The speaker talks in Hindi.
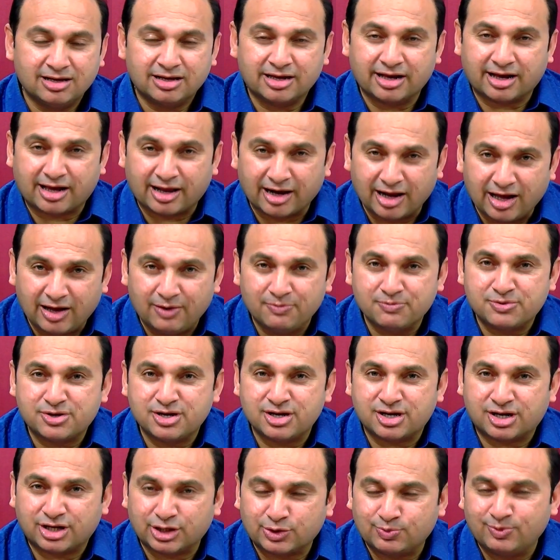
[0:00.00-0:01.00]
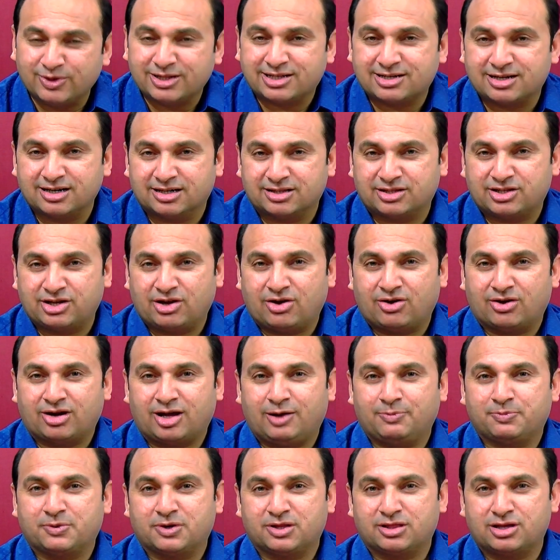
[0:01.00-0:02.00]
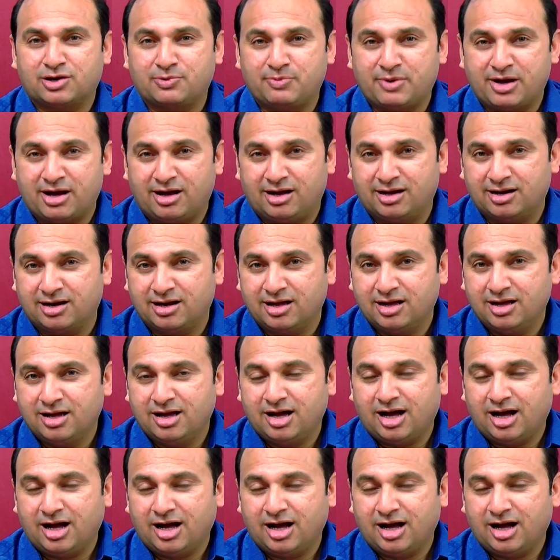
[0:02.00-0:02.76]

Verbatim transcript: के कलाम की खिदमत करते हैं और आपके दरमियान